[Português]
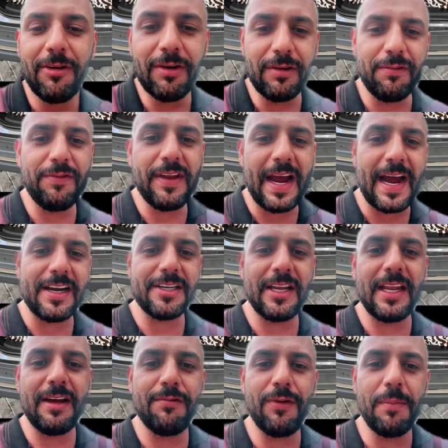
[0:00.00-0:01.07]
quando viaja
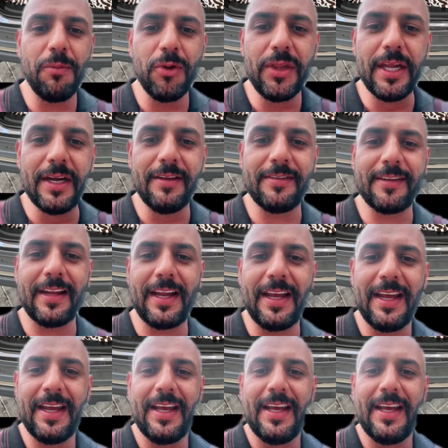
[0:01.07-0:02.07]
leva uma mudança, né?